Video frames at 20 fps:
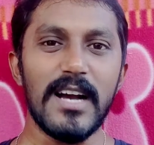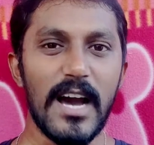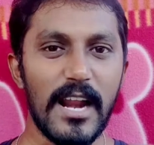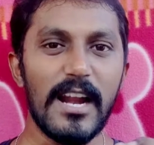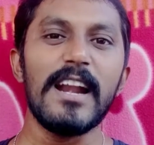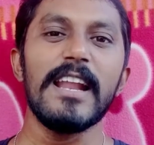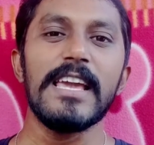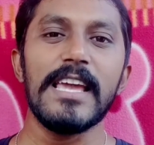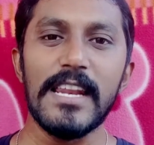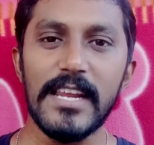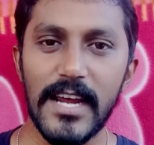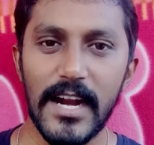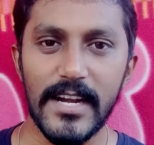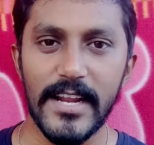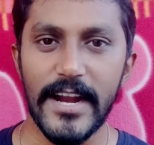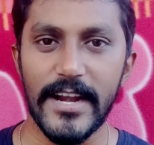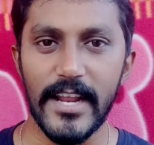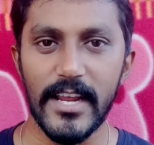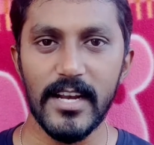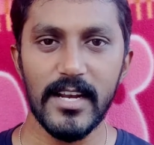கருணை
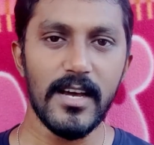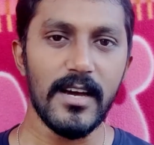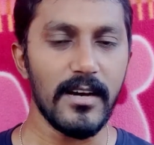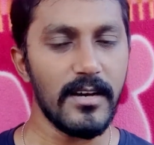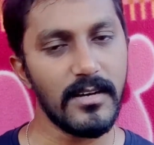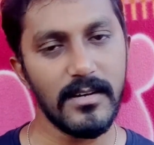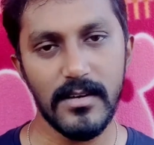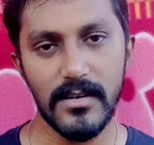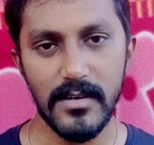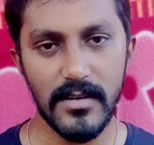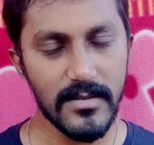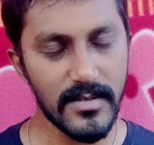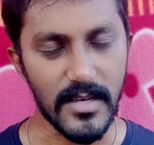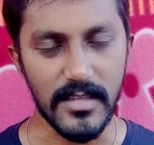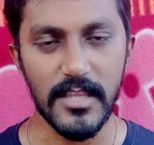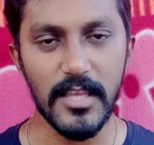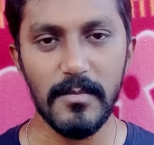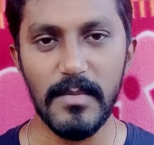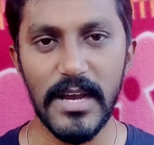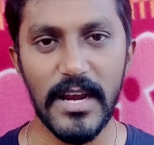இருக்கான்னு கேட்டிங்கன்னா
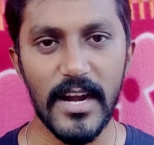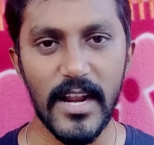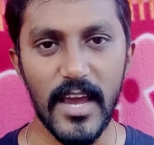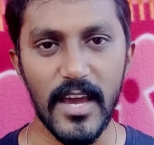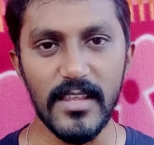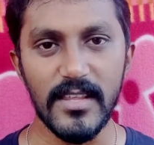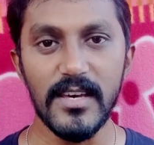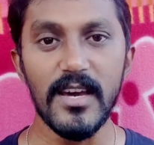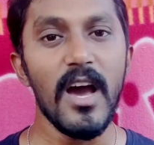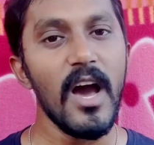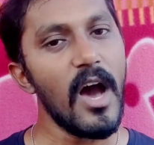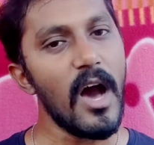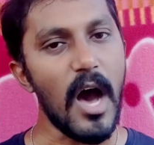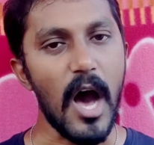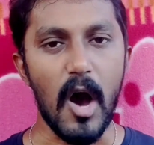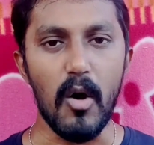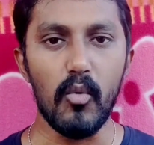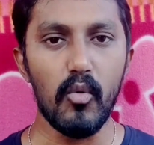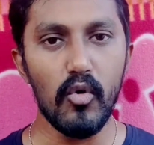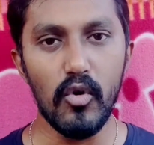சத்தியமே கிடையாது
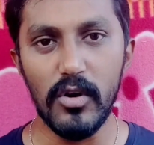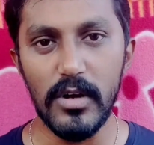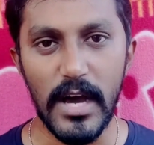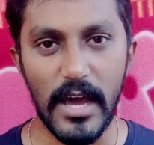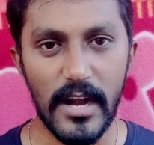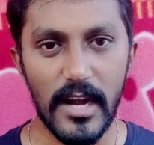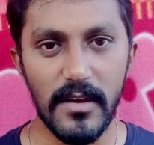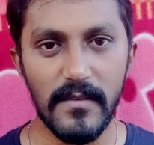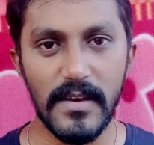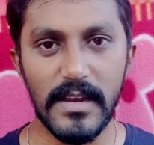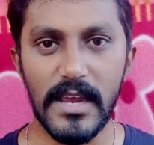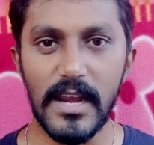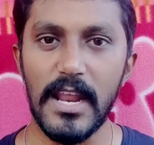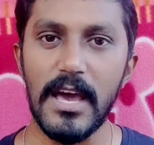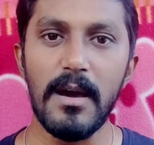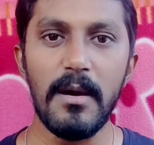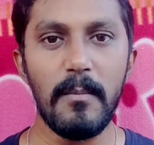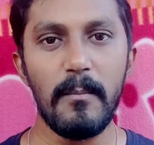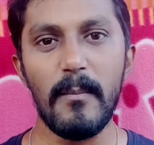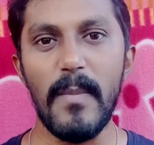அவங்களும் கருணை
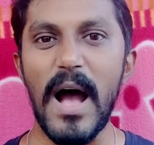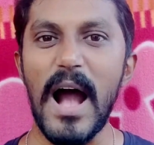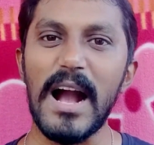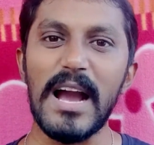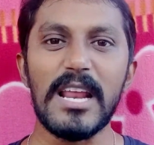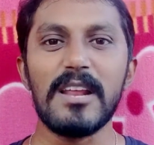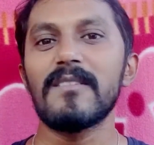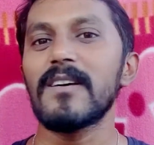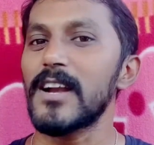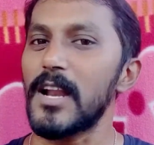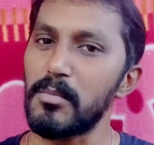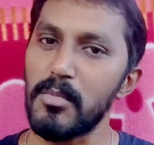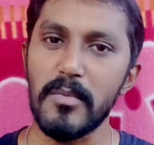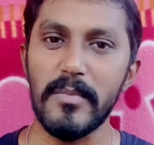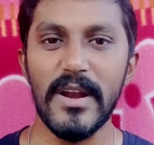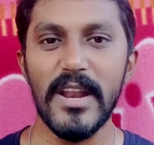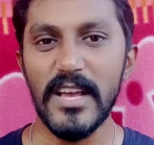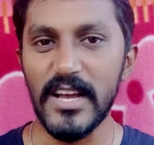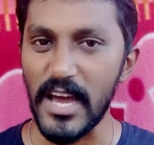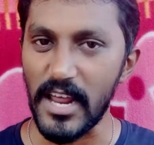வைக்கல பார்க்குறவங்க நம்ம
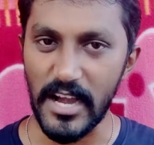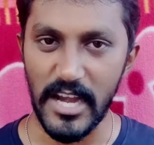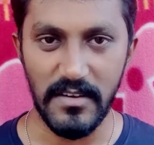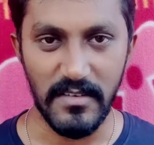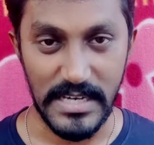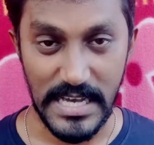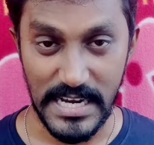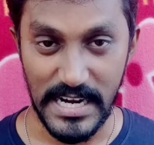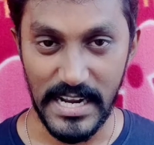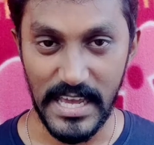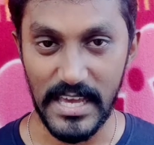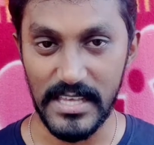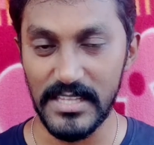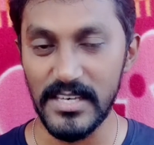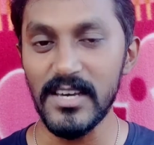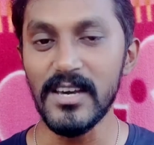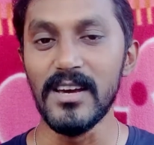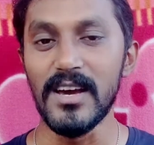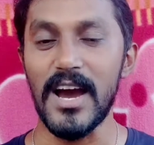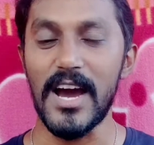மேலேயும் கருணை வைக்க
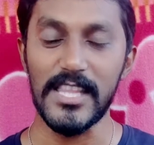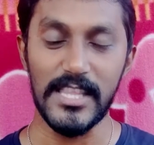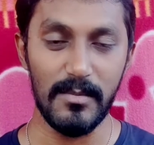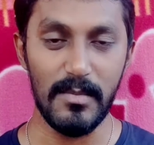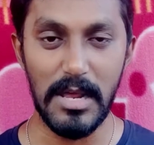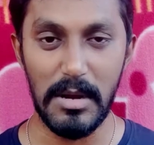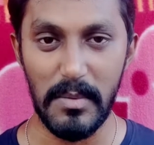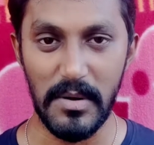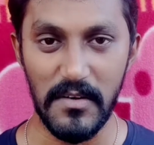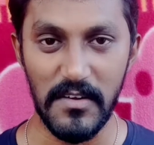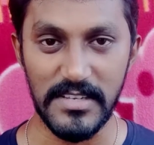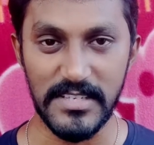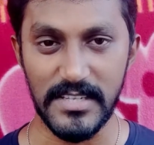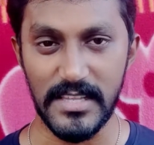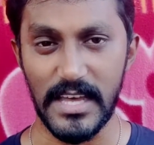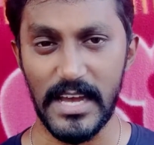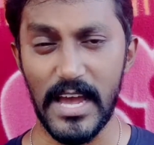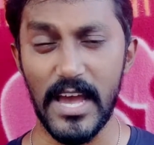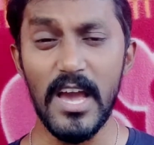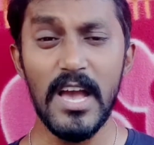கிடையாது அந்த மாதிரி பண்ணி
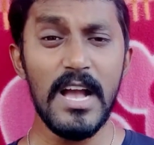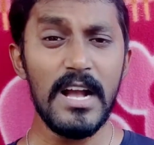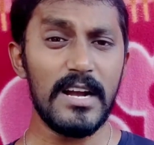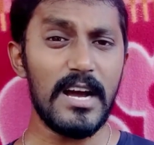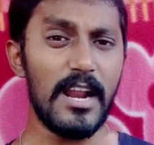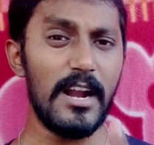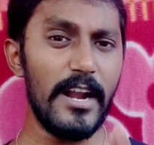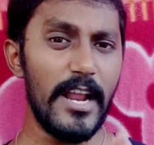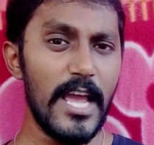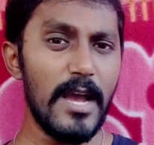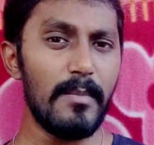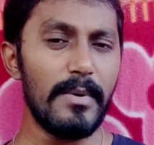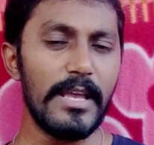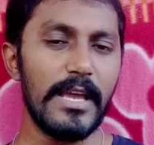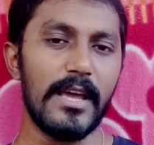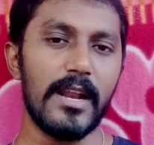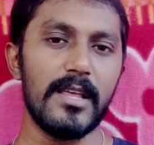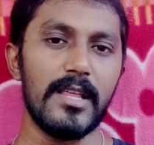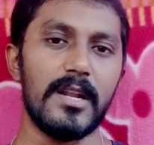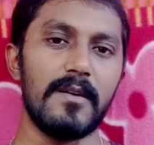வச்சுருந்தாங்க கருணை
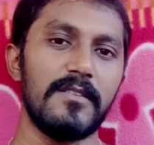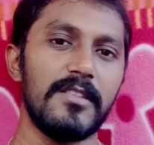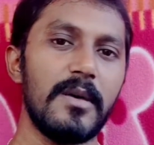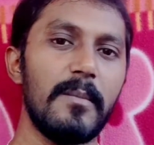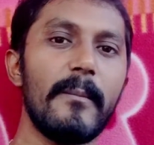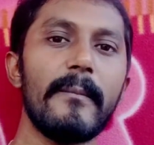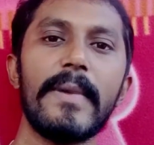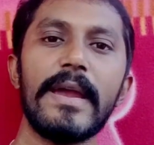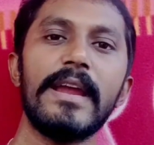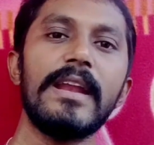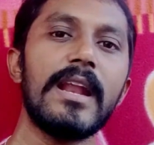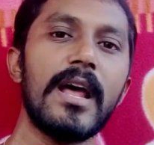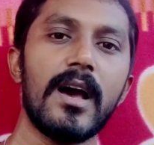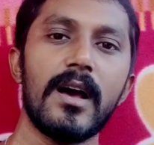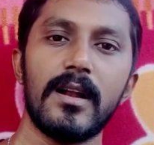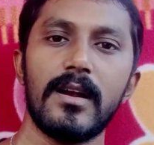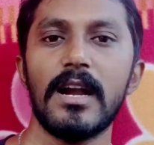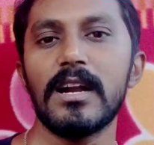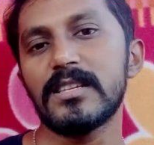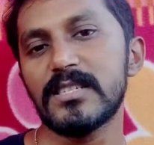அப்படிங்கிறதுல வந்து
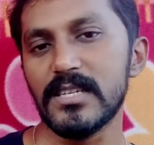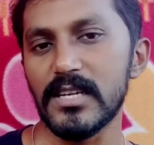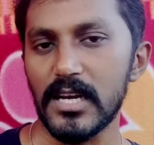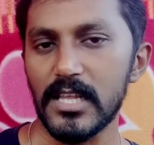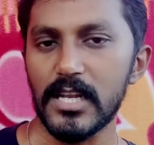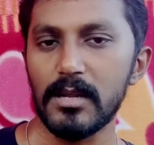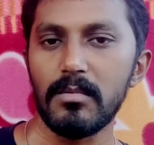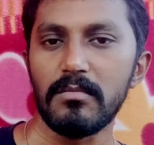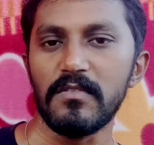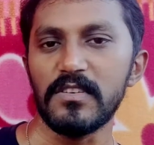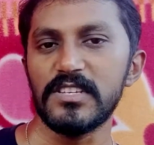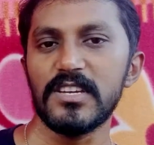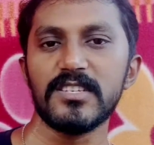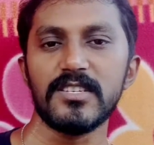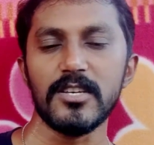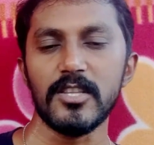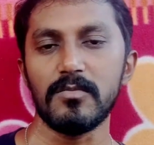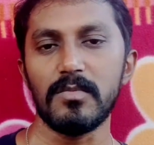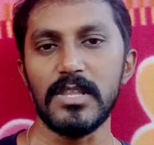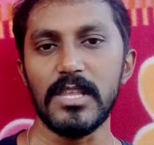மெயினாக நடிச்சிருக்கிறது நம்ம விஜய்
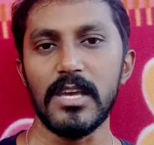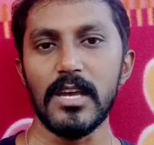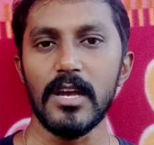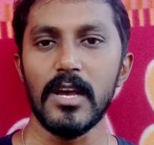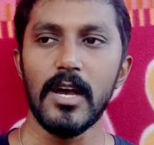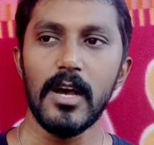சேதுபதி